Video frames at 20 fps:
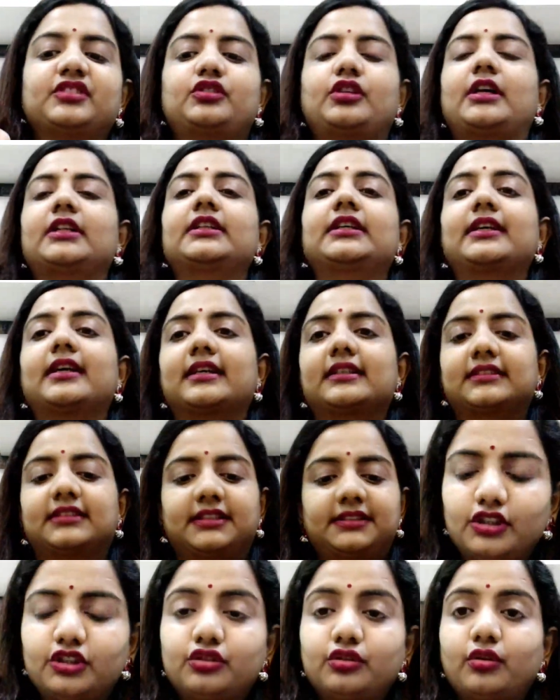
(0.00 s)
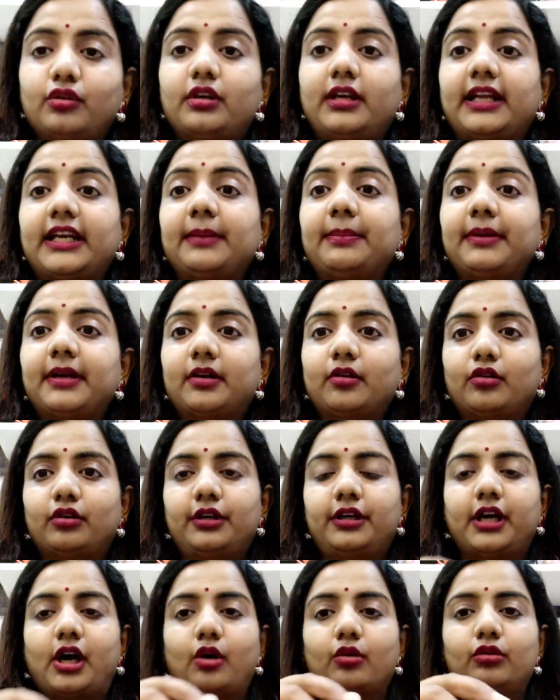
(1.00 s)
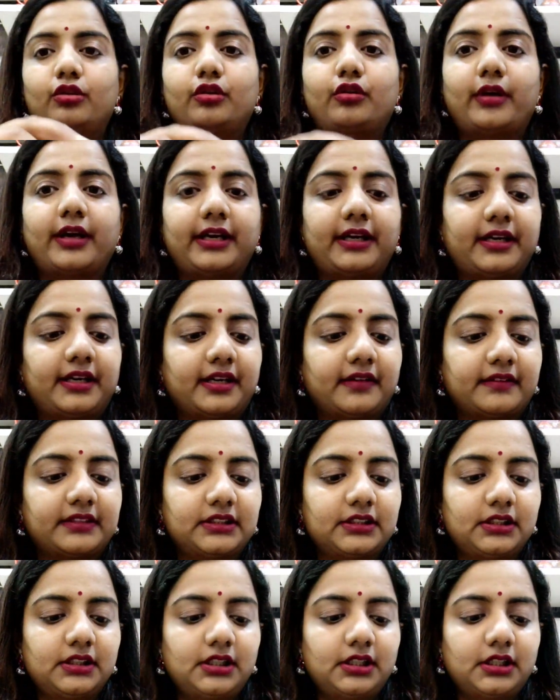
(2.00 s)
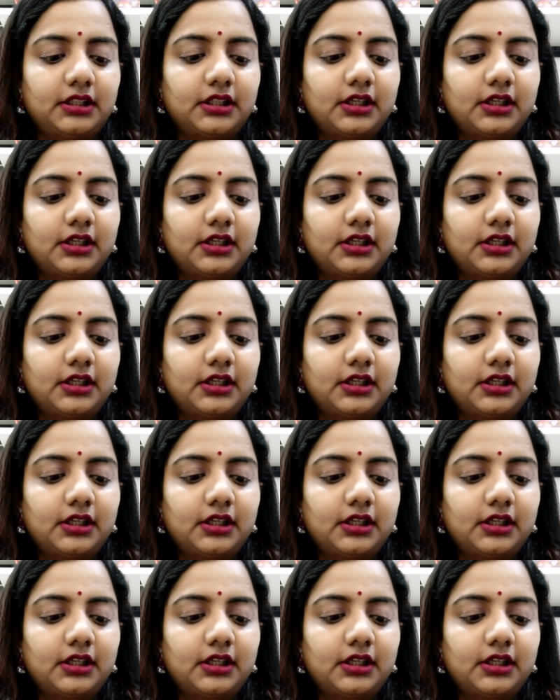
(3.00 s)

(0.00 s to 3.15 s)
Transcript: ஸோ அதுக்காக தான் ஸோ நிறைய பேருக்கு ஒரு டவுட் இருக்கும் என்னன்னா வந்து